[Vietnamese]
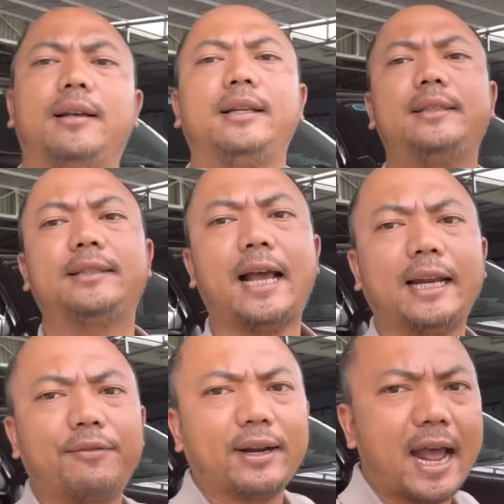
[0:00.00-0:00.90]
Nissan
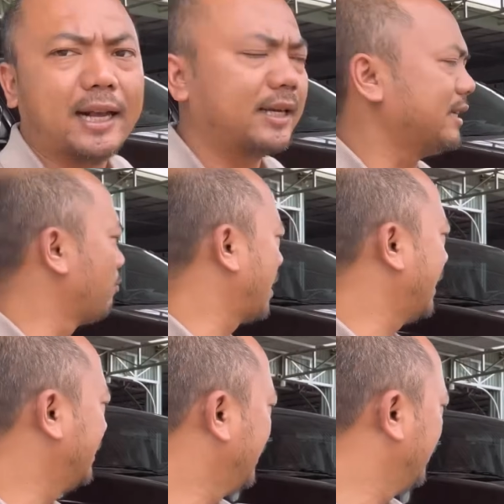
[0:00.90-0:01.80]
Navara Cái dòng
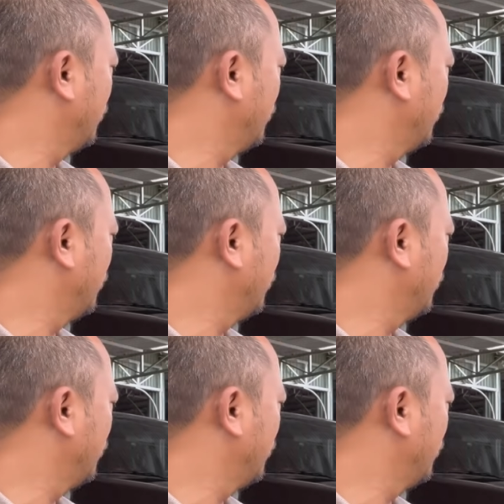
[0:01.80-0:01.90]
này thì